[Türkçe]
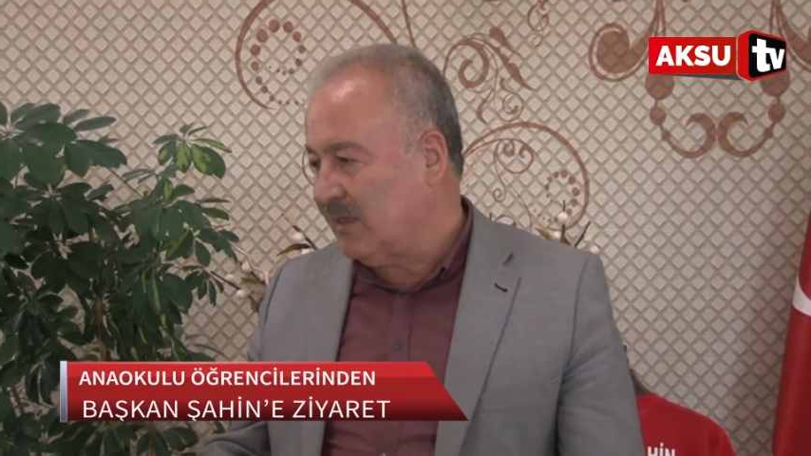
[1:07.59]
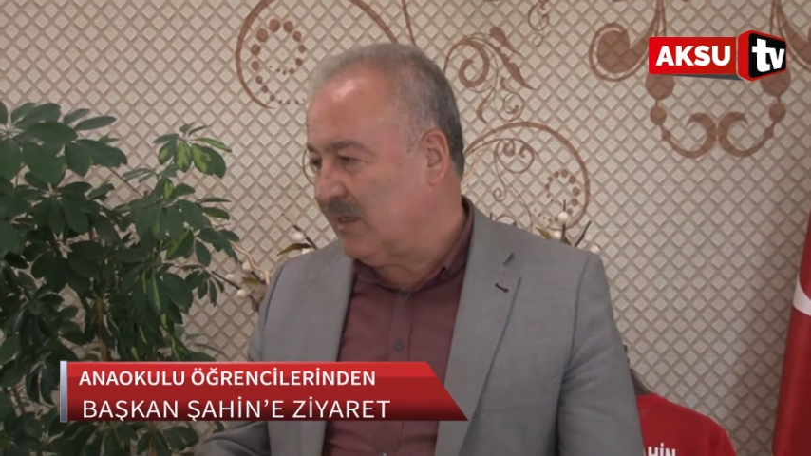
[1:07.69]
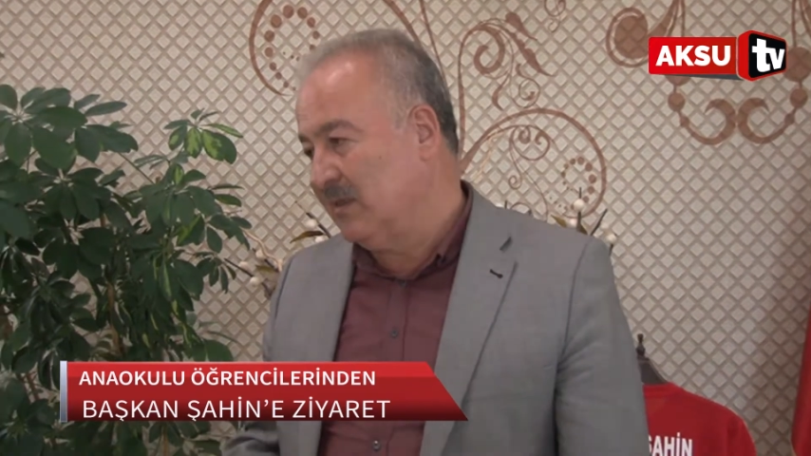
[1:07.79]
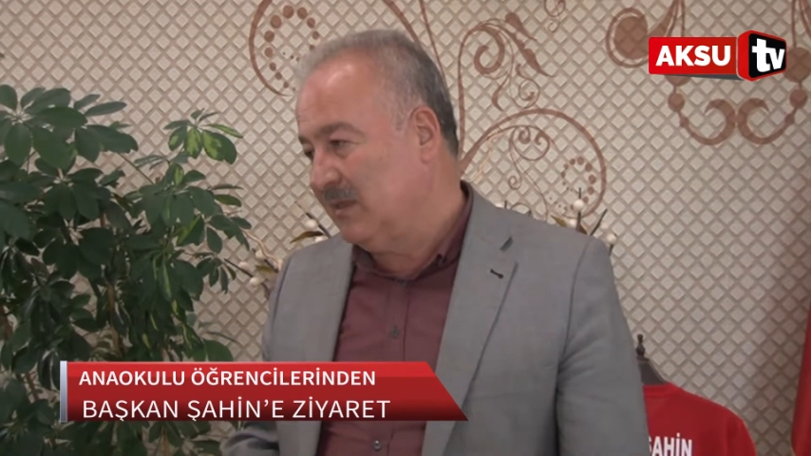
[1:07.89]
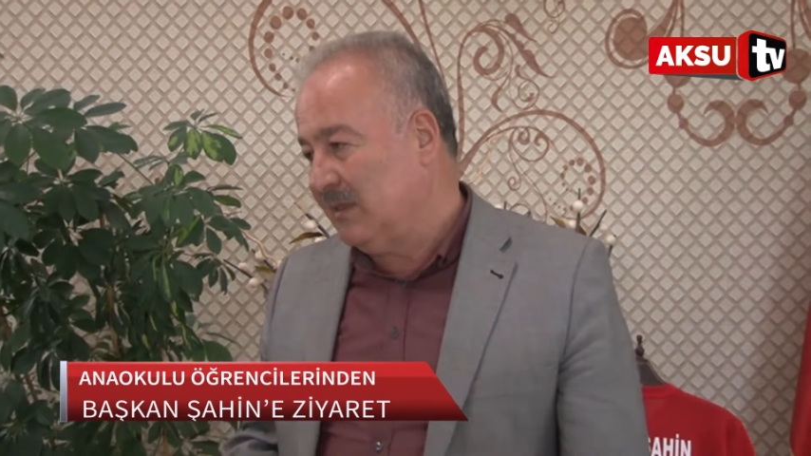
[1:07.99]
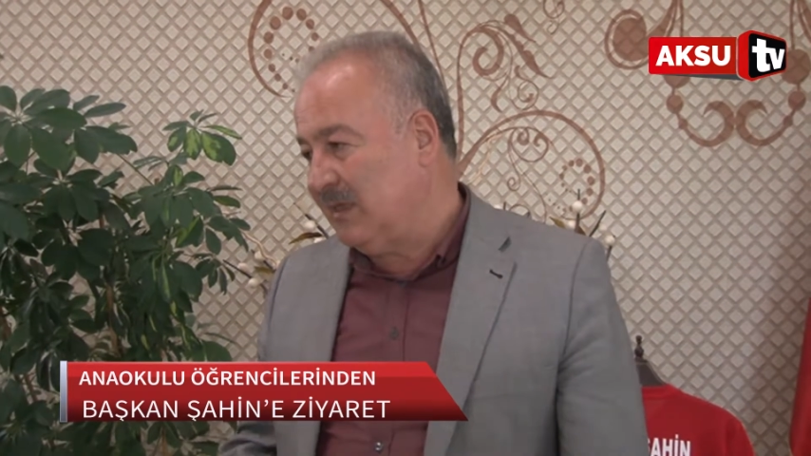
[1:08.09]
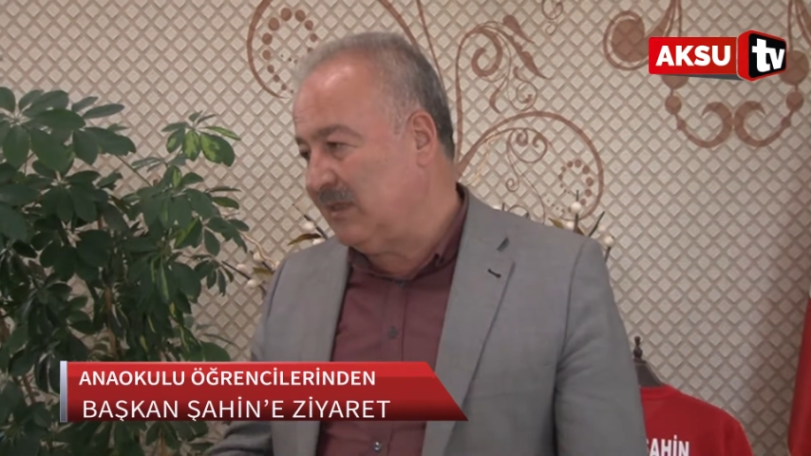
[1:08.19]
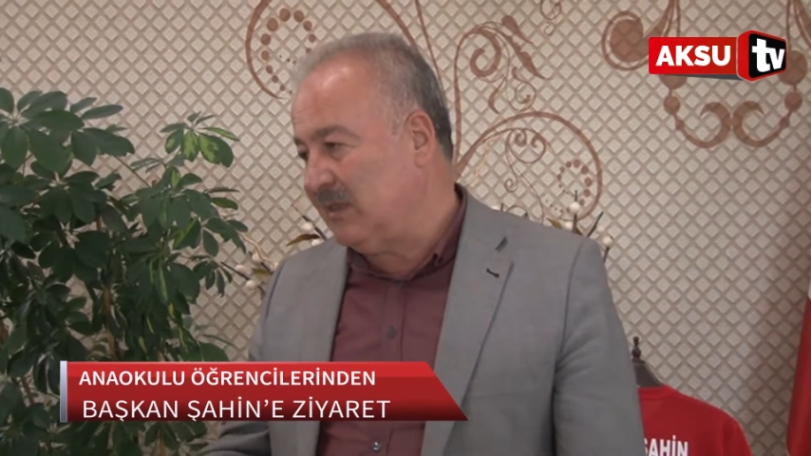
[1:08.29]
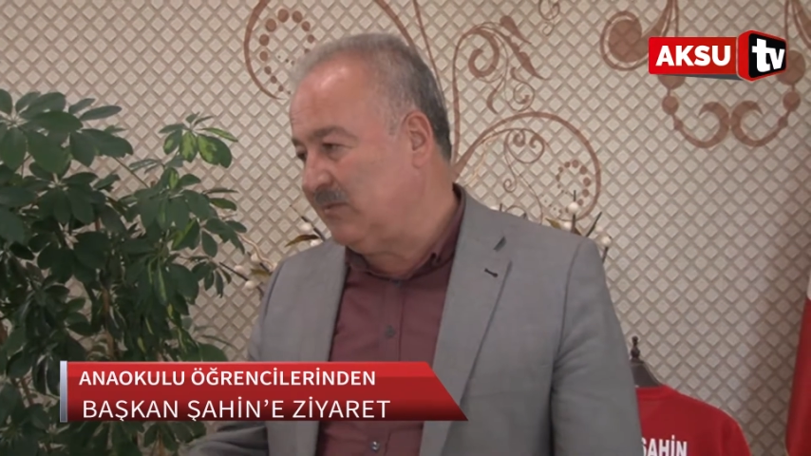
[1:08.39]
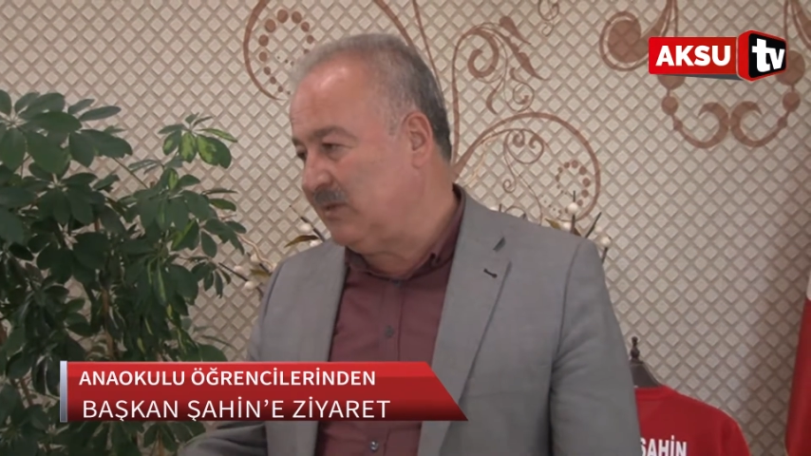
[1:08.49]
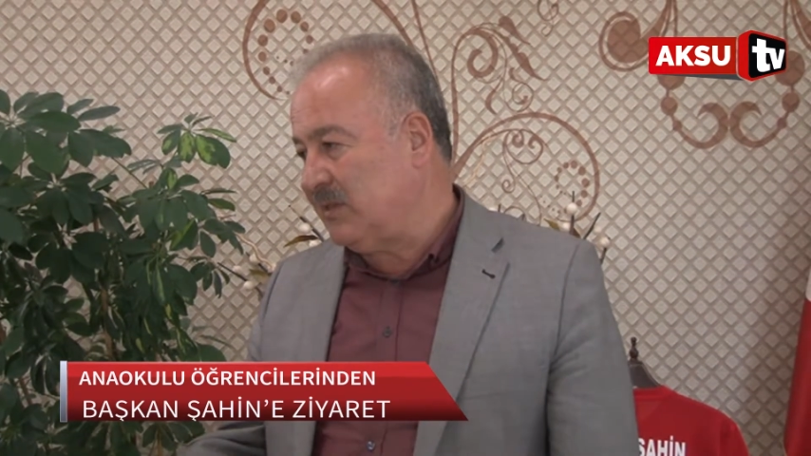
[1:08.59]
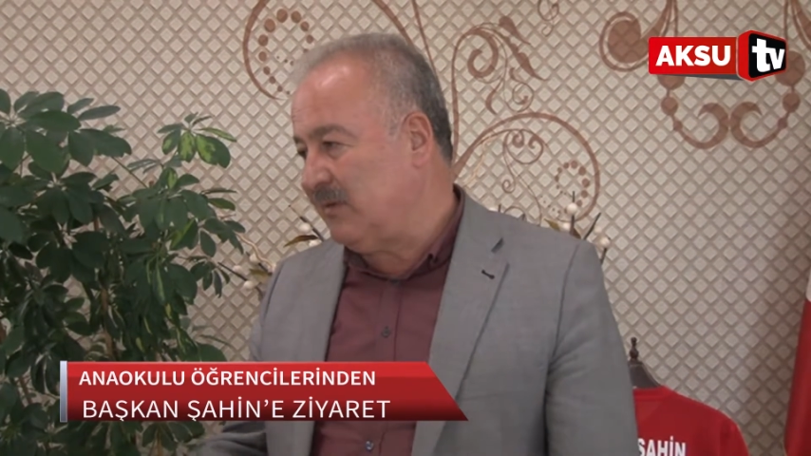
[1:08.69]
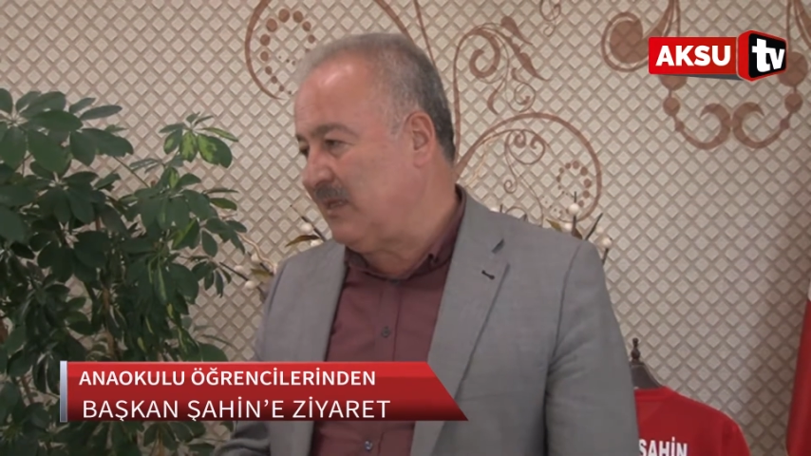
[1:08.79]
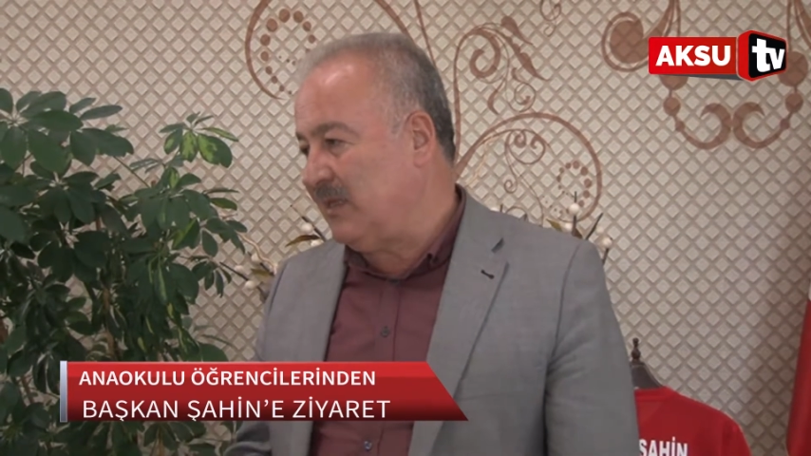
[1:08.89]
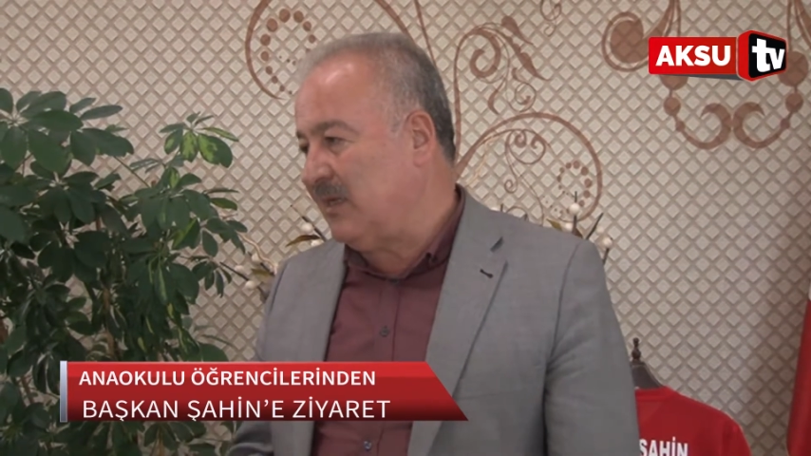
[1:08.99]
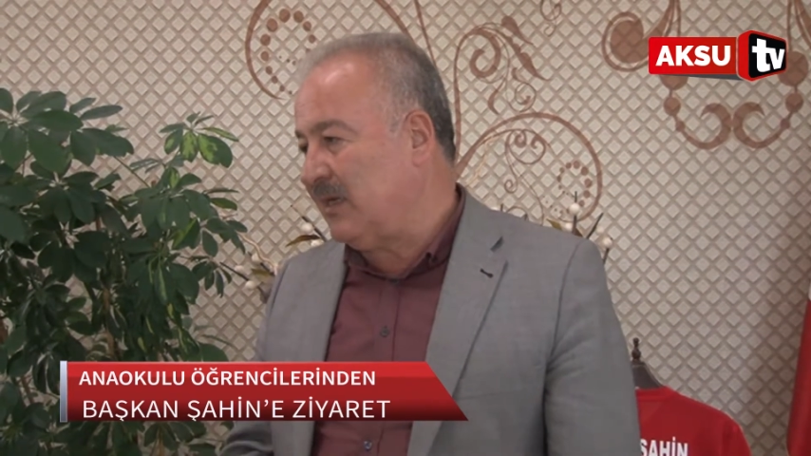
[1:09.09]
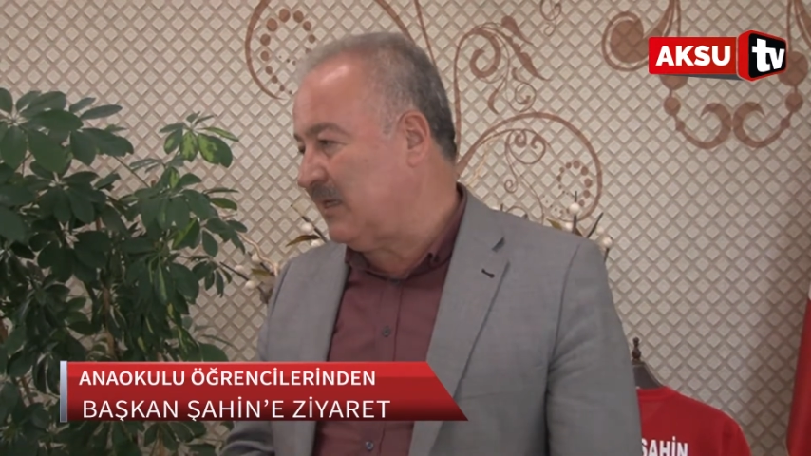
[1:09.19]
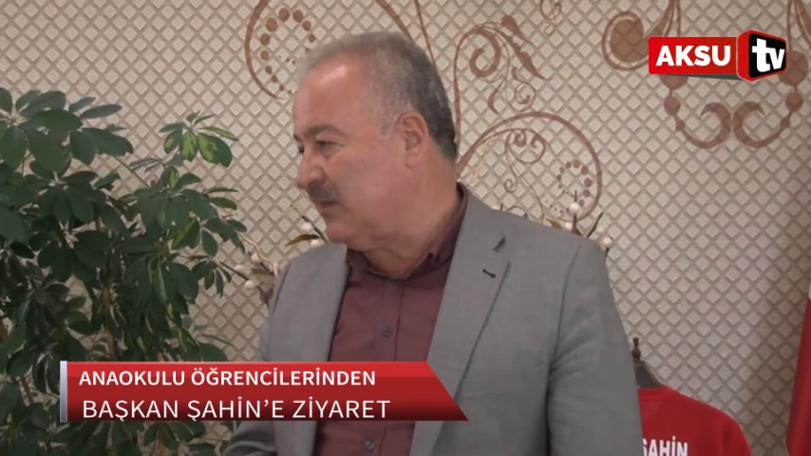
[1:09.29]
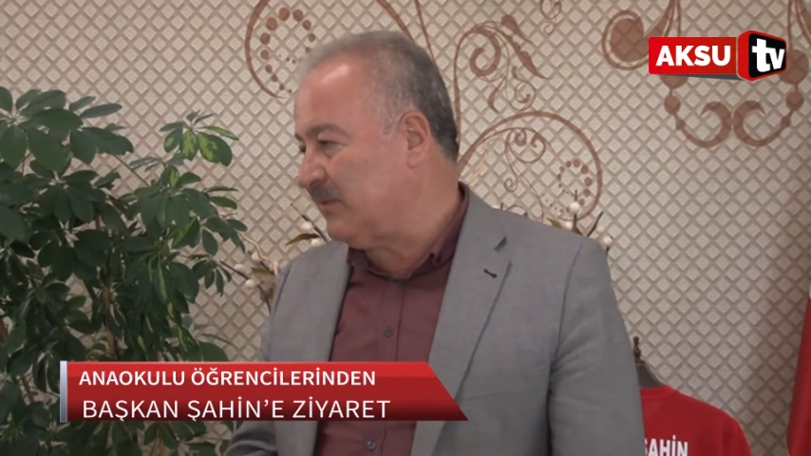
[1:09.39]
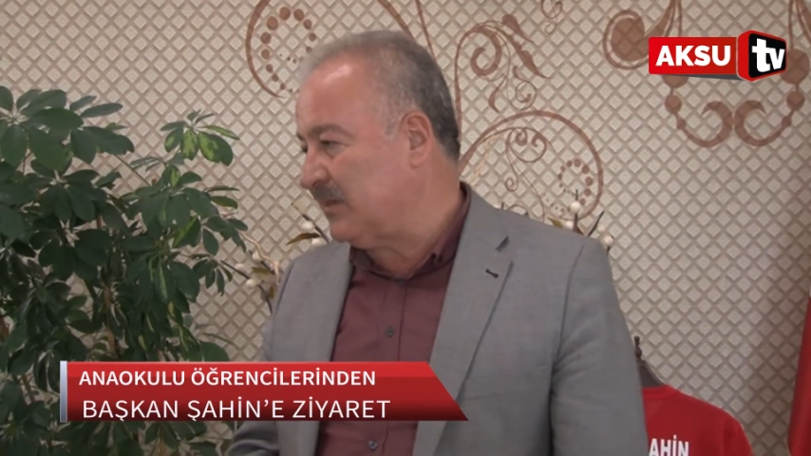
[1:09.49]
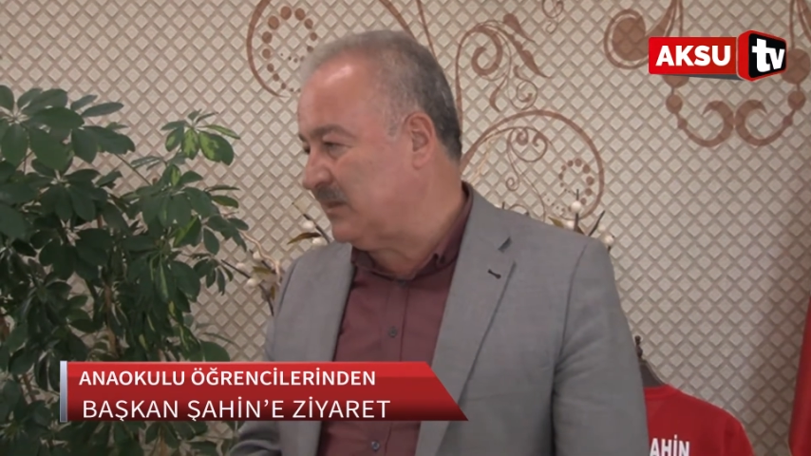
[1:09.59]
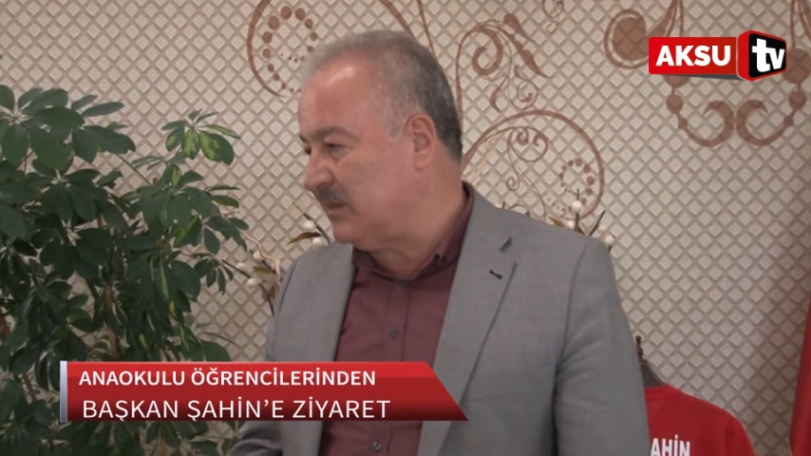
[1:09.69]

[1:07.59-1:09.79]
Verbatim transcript: Yani eğitim içine belediye karışmaz,